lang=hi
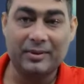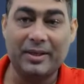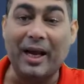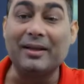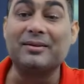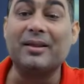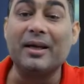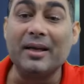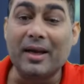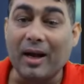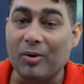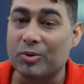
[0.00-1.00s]
क्या
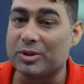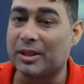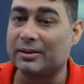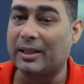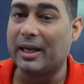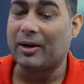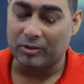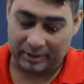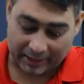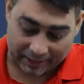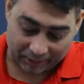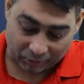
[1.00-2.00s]
तरीका हो सकता है
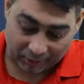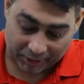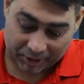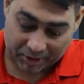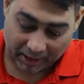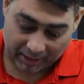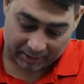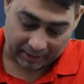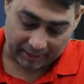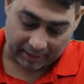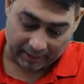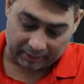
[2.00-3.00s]
कॉन्ट्रैक्ट को डिस्चार्ज
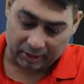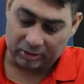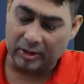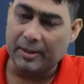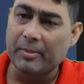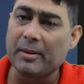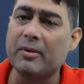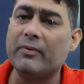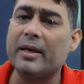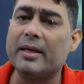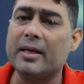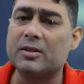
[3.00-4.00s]
करने का तो देर में भी
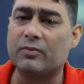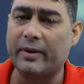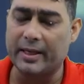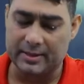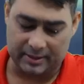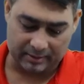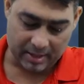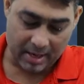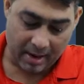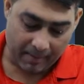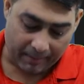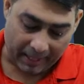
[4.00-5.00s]
वेरियस वेज़
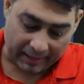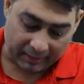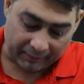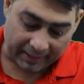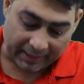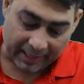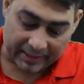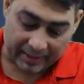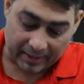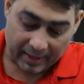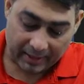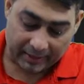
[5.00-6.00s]
पहला वे क्या है
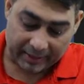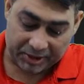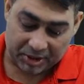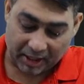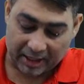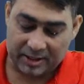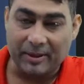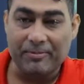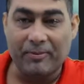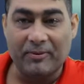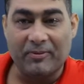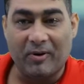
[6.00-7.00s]
जी डिस्चार्ज बाय
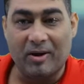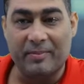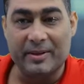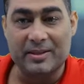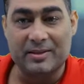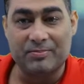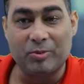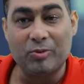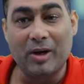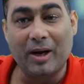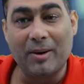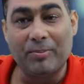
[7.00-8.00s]
परफॉर्मेंस
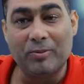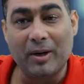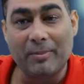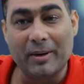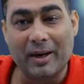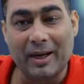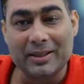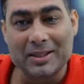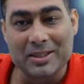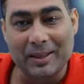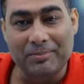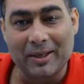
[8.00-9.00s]
पूरा का पूरा बकायदा
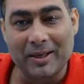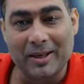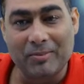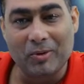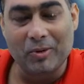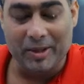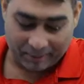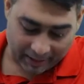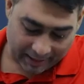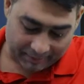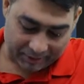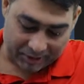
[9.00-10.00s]
चैप्टर ही हम लोगों ने
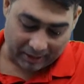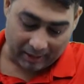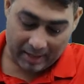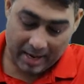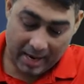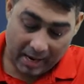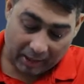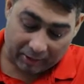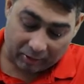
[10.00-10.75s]
पढ़ा है बच्चे अ